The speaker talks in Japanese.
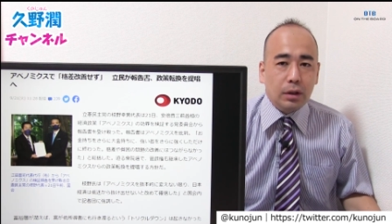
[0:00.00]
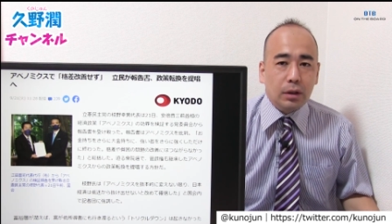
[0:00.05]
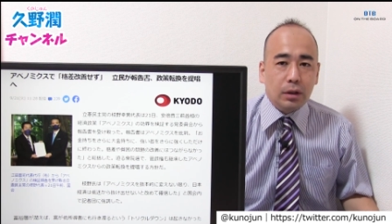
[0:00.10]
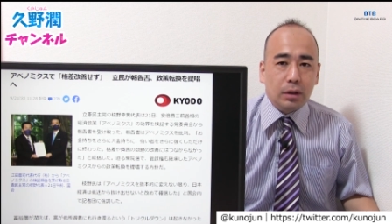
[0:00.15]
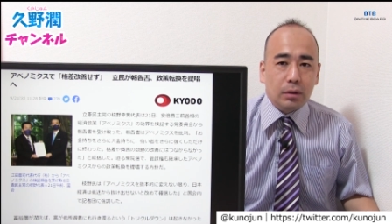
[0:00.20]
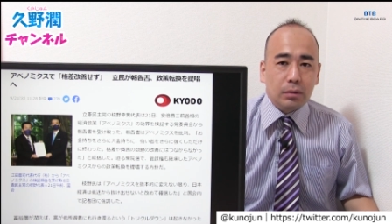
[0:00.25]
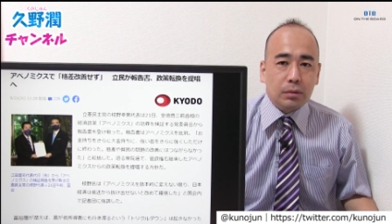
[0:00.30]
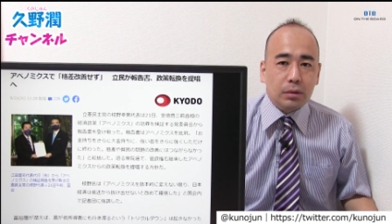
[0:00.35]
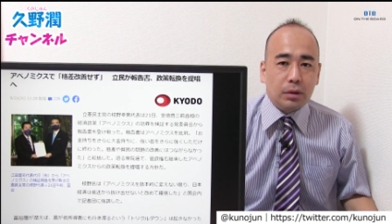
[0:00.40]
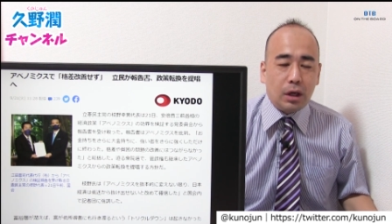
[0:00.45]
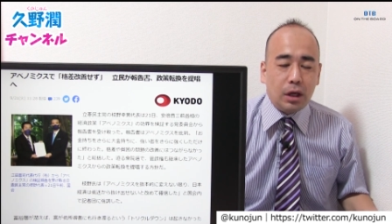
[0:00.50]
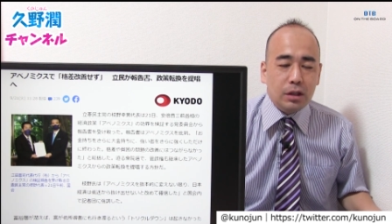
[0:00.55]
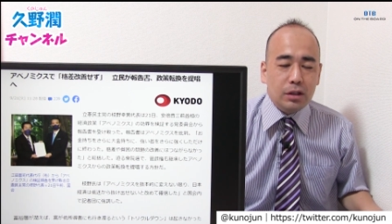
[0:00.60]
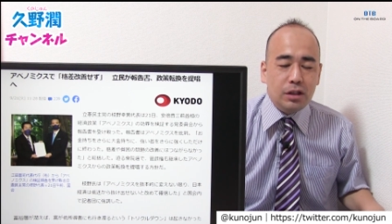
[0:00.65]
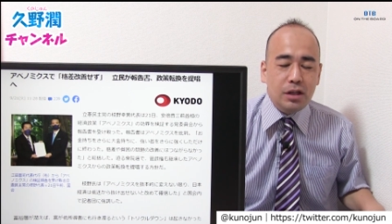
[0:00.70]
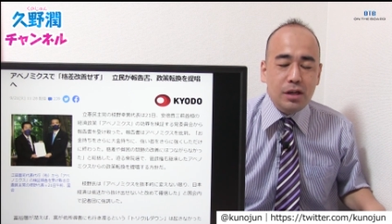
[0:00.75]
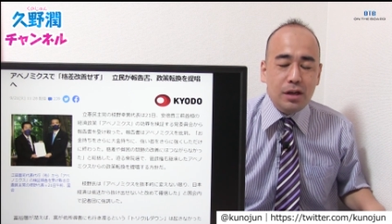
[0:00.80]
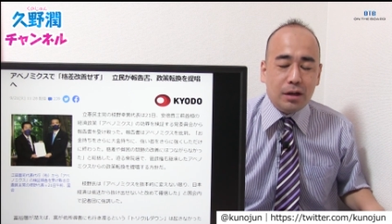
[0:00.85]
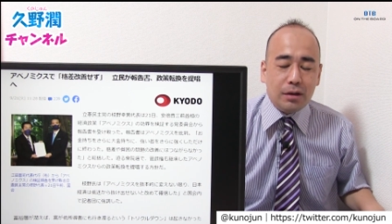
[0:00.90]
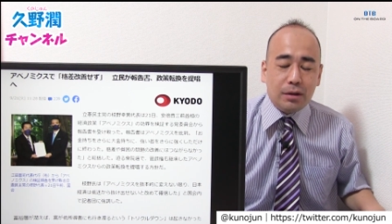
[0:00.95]
あの、肝
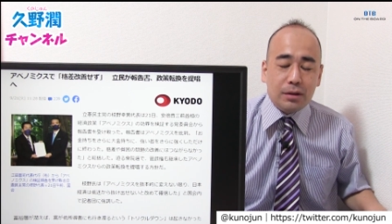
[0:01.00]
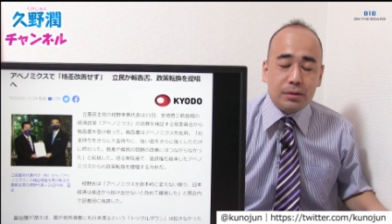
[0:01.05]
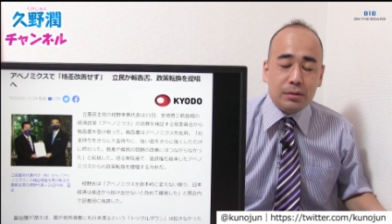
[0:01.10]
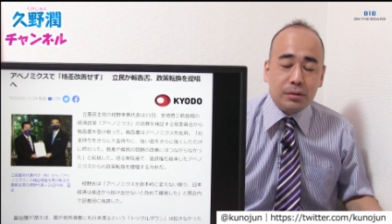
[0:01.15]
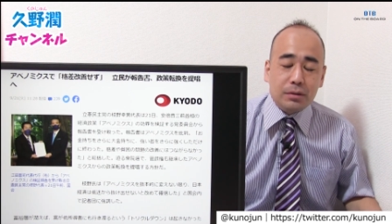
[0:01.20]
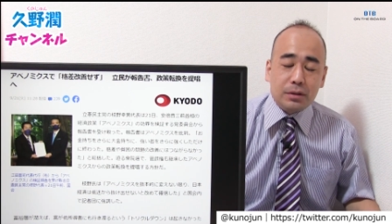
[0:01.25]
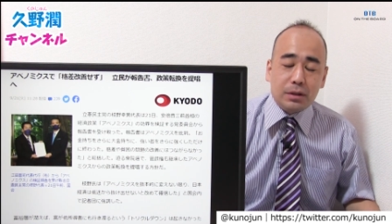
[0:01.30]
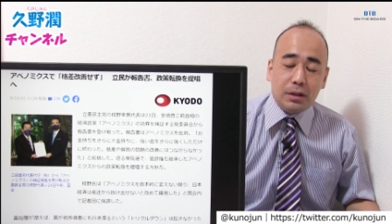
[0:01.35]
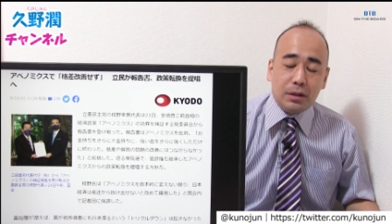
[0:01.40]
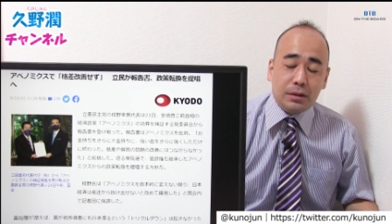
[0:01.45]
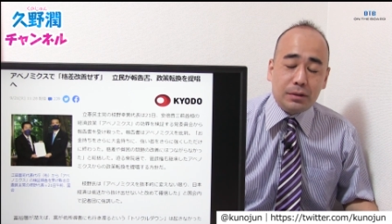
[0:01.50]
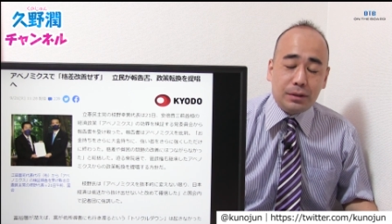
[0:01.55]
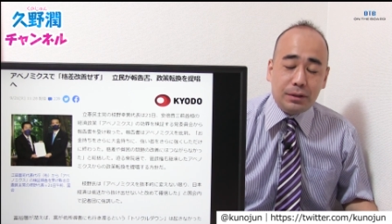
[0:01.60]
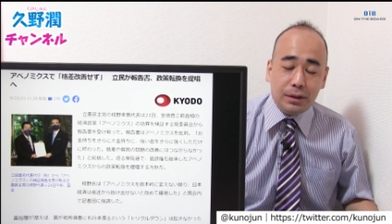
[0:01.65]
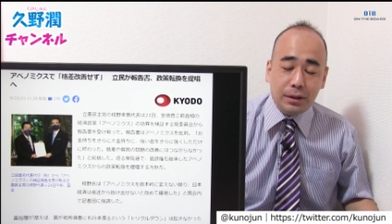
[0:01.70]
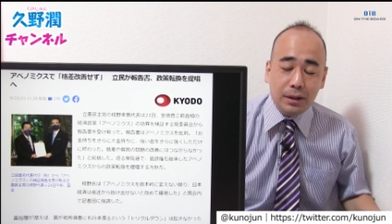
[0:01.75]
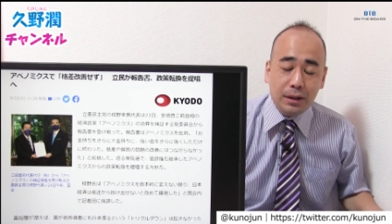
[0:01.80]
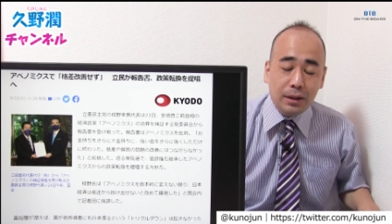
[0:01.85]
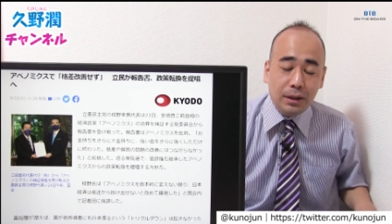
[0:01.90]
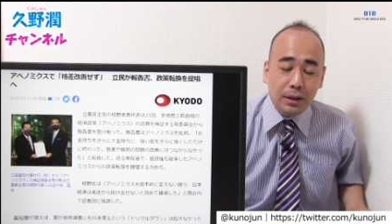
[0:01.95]
心なのはそうじゃなく
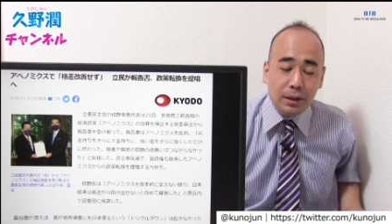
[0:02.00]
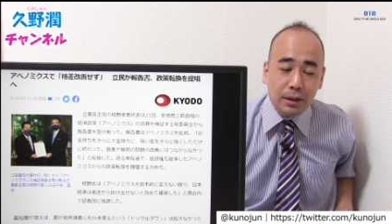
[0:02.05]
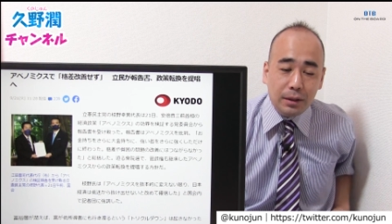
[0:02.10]
て、